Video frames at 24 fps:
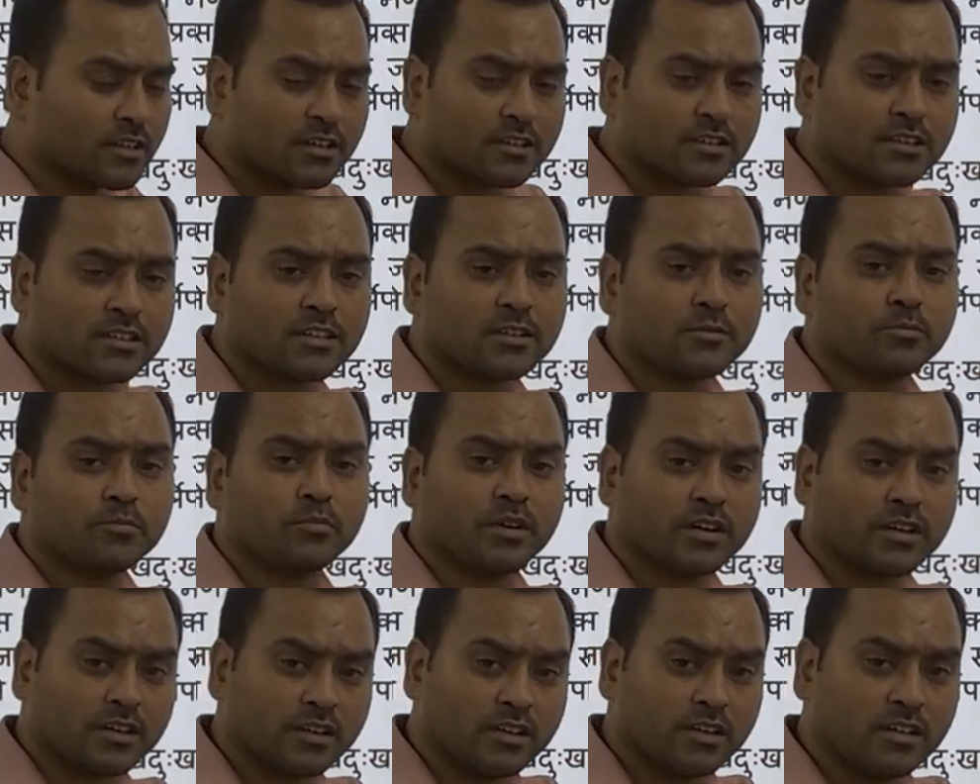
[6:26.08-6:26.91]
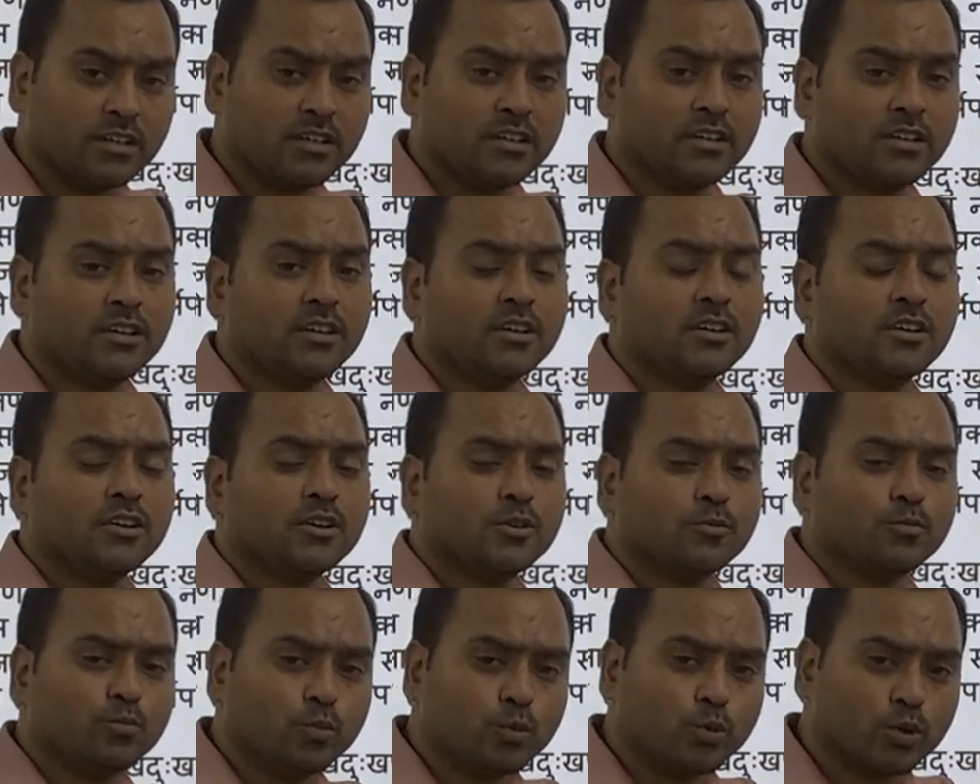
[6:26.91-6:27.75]
करते हैं भरले
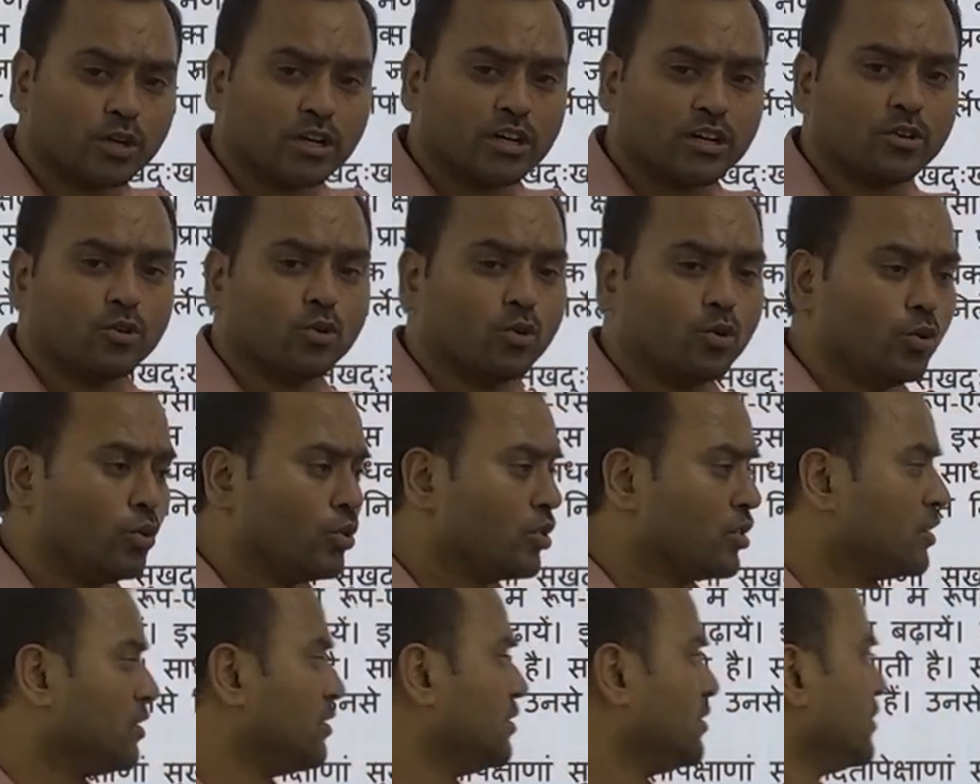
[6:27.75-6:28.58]
बुरे लोग